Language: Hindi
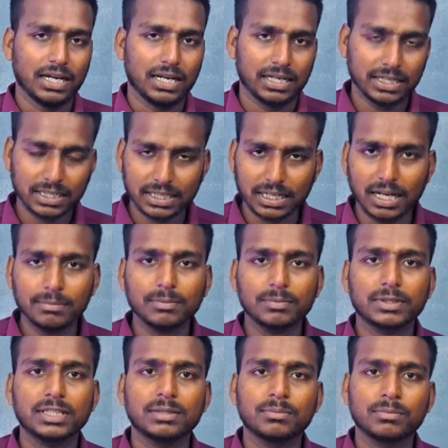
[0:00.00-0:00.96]
अगर आप
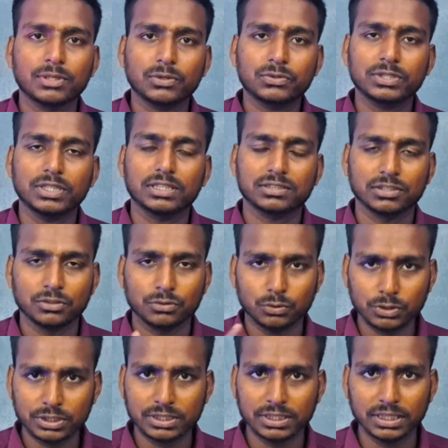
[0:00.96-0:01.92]
अपने नंबरों से
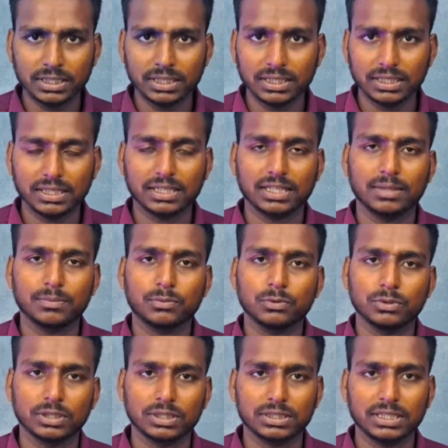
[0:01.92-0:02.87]
असंतुष्ट हैं अगर
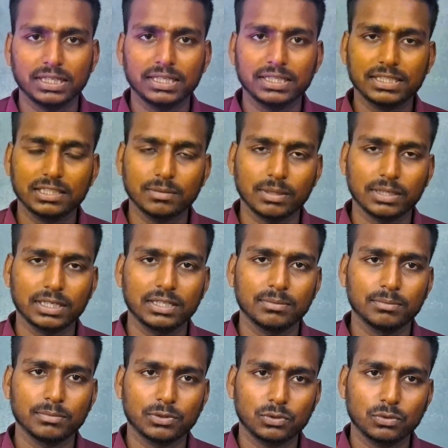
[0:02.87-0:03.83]
आपको लगता है कि हमारे
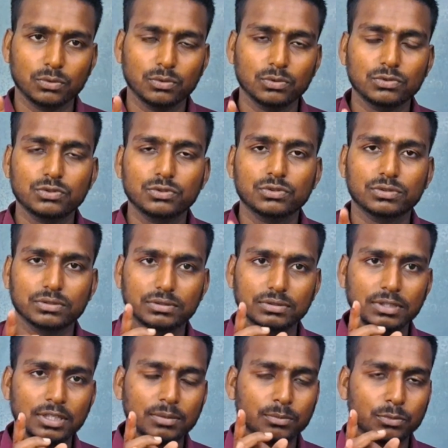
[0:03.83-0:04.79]
नंबरों को जो
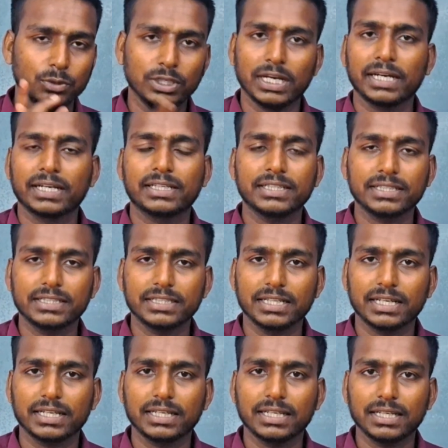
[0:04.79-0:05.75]
मूल्यांकन
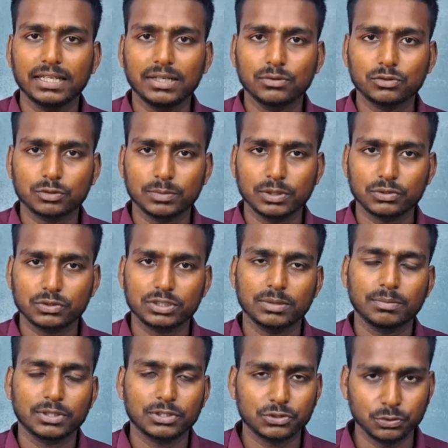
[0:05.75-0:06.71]
किया गया है उसमें कुछ
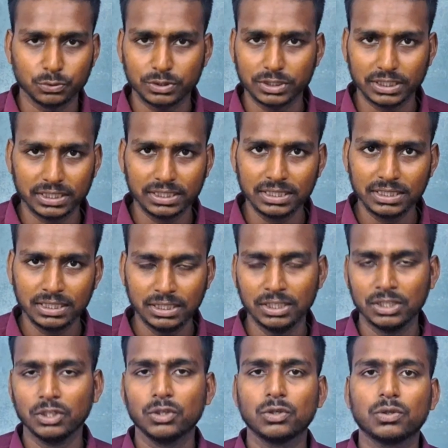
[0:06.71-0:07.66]
नंबर छूटे हैं
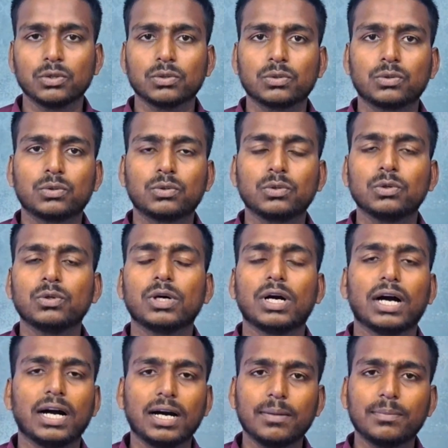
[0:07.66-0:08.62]
तो
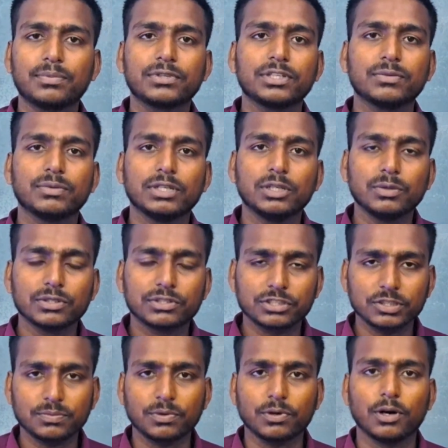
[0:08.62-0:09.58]
आप
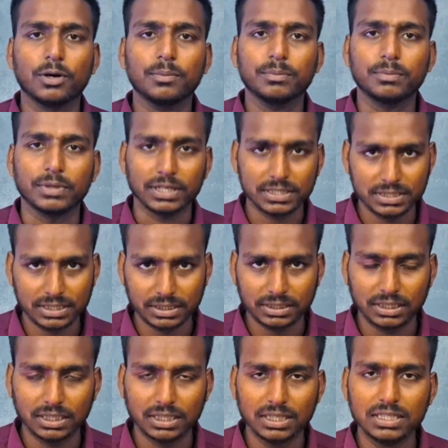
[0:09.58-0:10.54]
रिवेल्युएसन फॉर्म भर
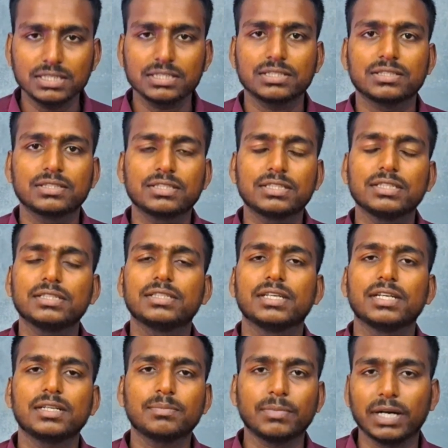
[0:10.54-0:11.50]
सकते हैं जिसकी
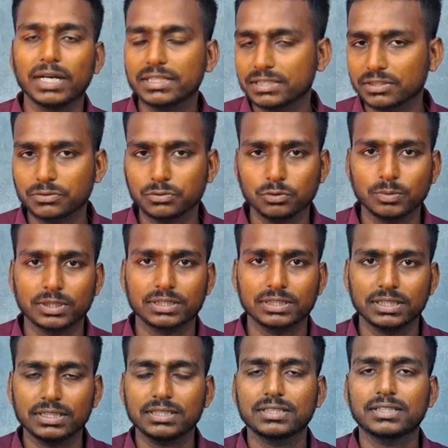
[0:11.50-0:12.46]
डेट 22 अक्टूबर
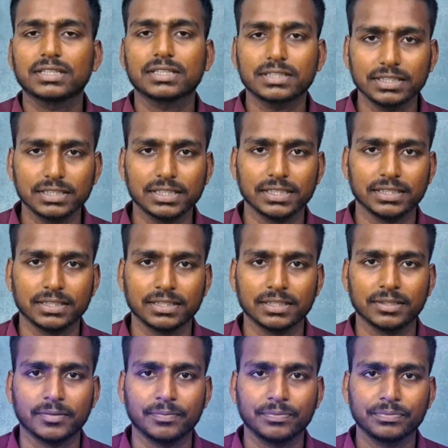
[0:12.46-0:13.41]
तक कर दी गई है